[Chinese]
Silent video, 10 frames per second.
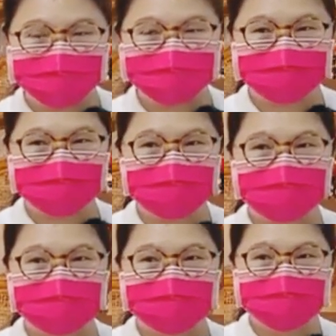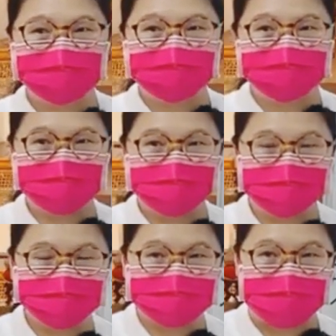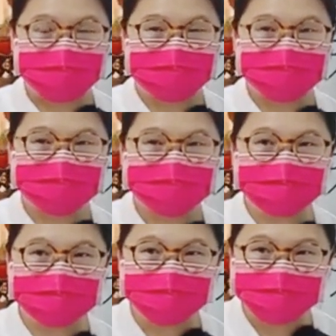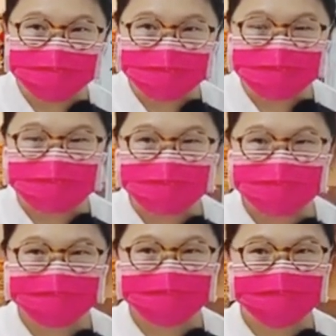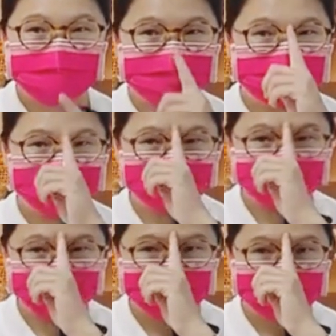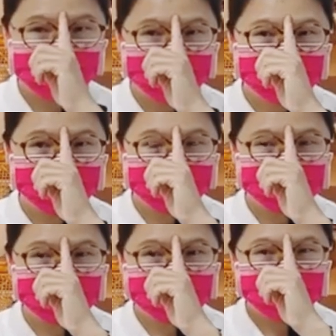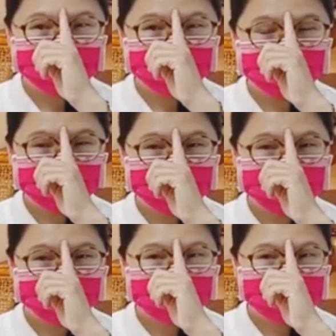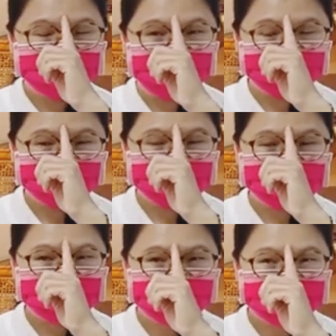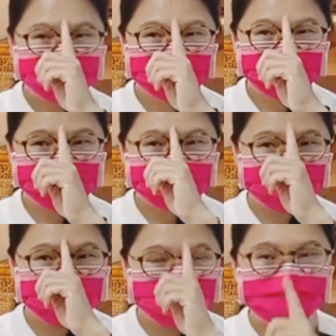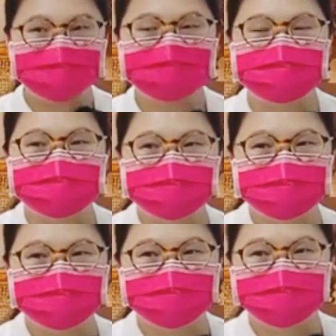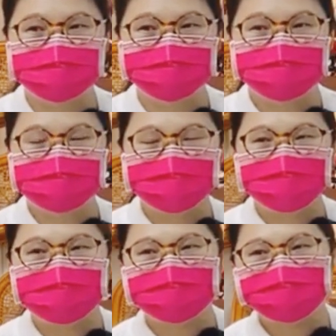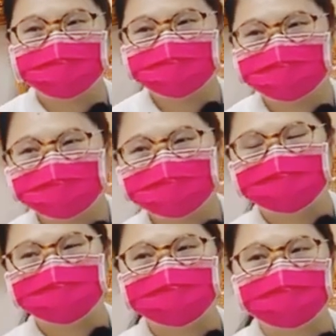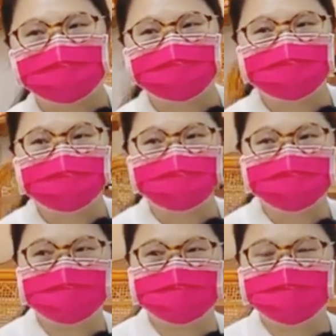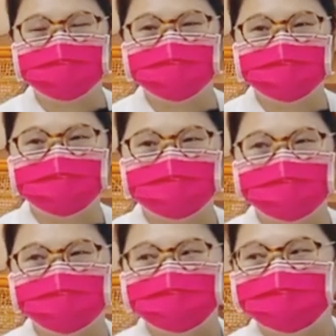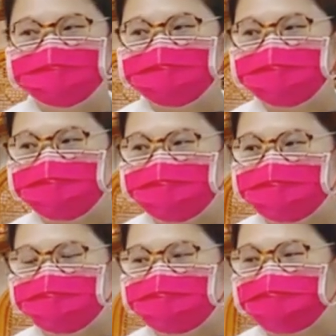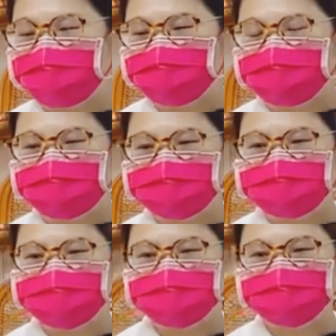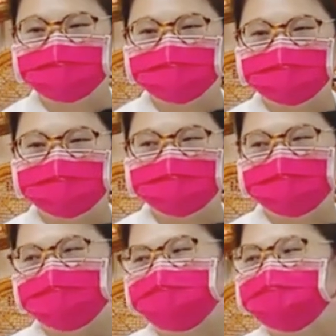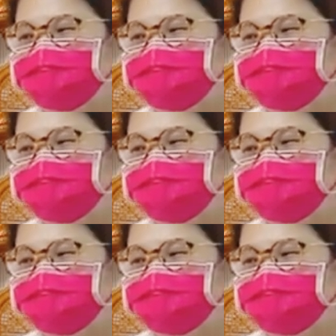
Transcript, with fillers: 专注出入口在这，不然。真的要回去那一天，你能有把握吗？这很难讲，对不对？好，所以我们现在就来练习这件事。好，玄关窍要一个